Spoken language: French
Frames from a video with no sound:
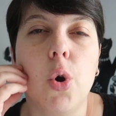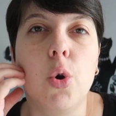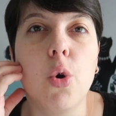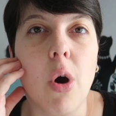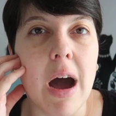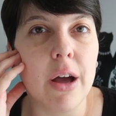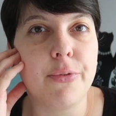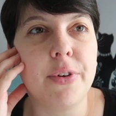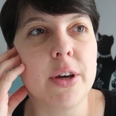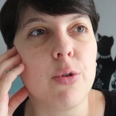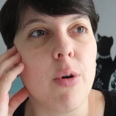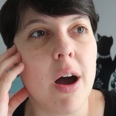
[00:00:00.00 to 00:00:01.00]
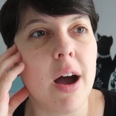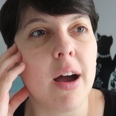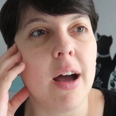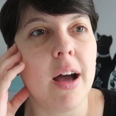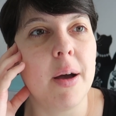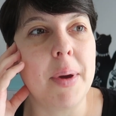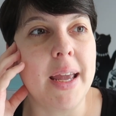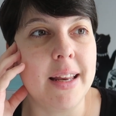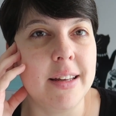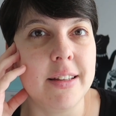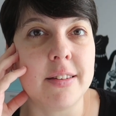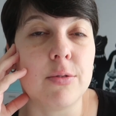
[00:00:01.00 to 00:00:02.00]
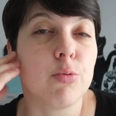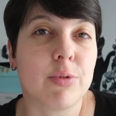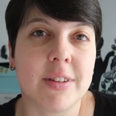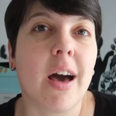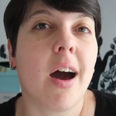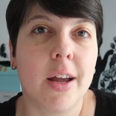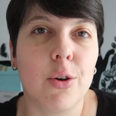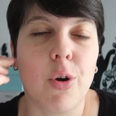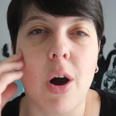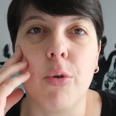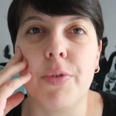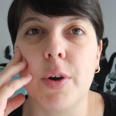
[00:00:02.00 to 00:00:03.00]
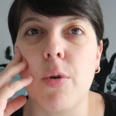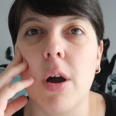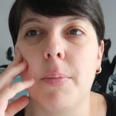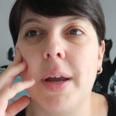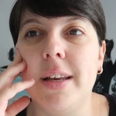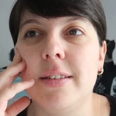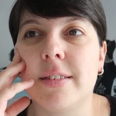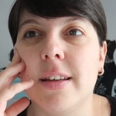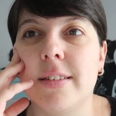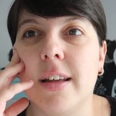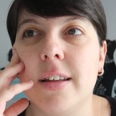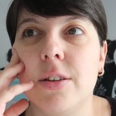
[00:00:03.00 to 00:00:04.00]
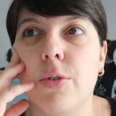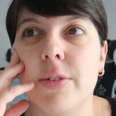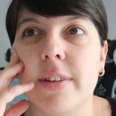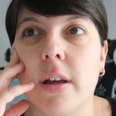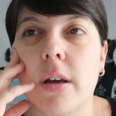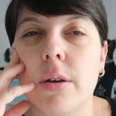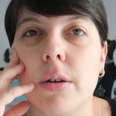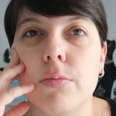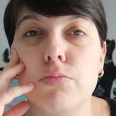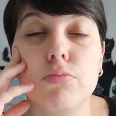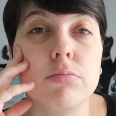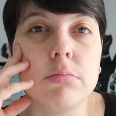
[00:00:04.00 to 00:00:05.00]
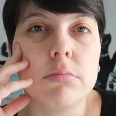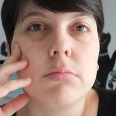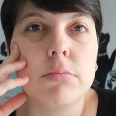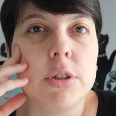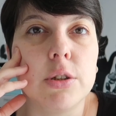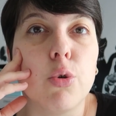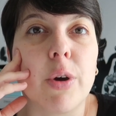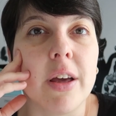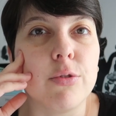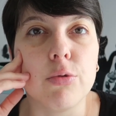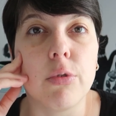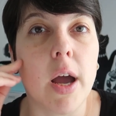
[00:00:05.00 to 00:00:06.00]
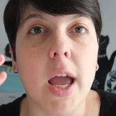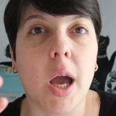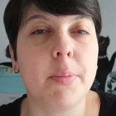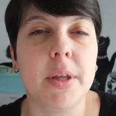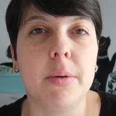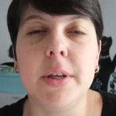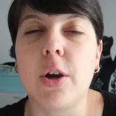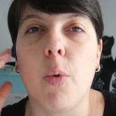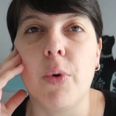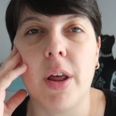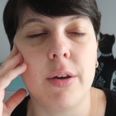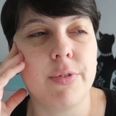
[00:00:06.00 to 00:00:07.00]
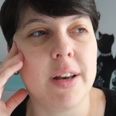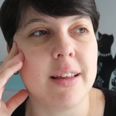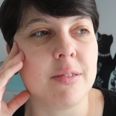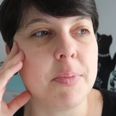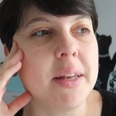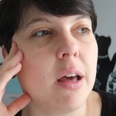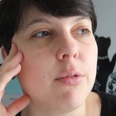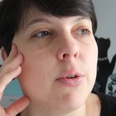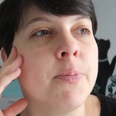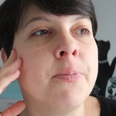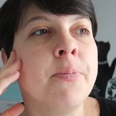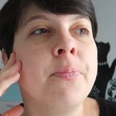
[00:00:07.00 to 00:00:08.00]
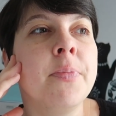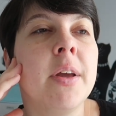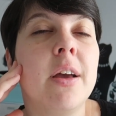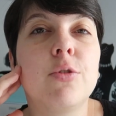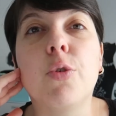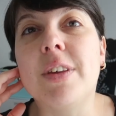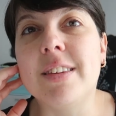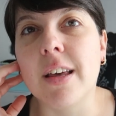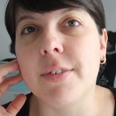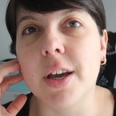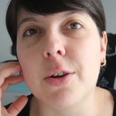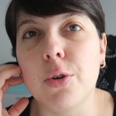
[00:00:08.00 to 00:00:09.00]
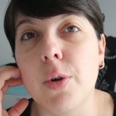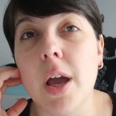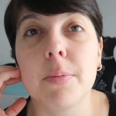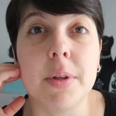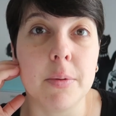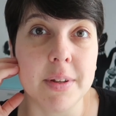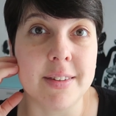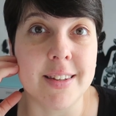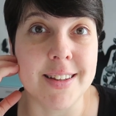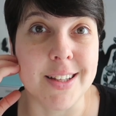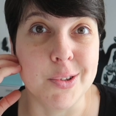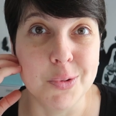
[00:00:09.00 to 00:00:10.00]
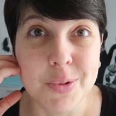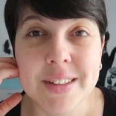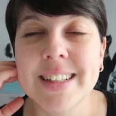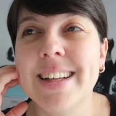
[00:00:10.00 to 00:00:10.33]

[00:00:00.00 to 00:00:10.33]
Laura a fait croire à Maëlys, donc Sarah et Laura ont fait croire à Maëlys qu'elles allaient dans un, une petite location à Airbnb comme on avait fait la semaine d'avant. Sauf qu'il s'avère que le Airbnb c'était nous.